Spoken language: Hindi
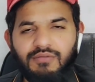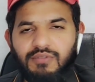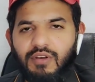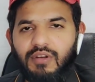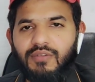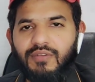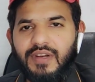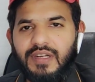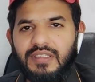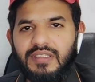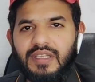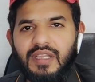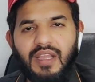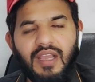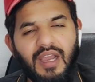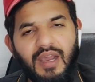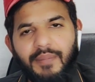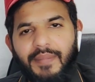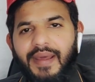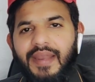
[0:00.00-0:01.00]
फॉलोअर्स
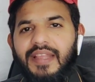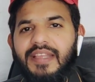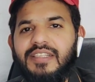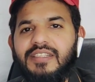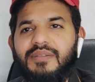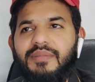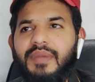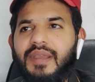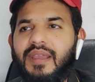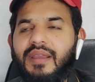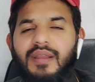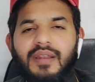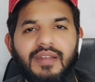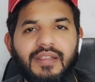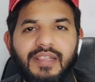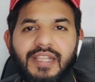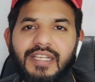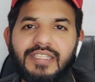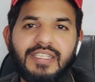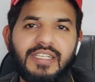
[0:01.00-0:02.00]
हमारे
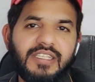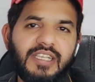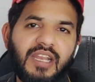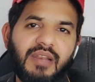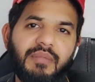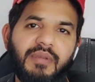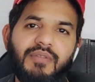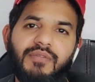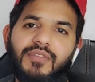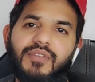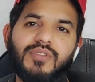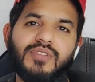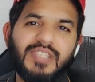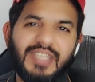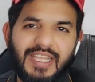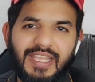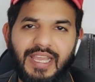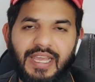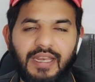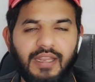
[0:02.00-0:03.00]
इसमें दस हजार भी व्यूज
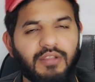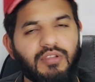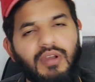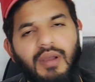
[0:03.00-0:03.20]
नहीं आ रहे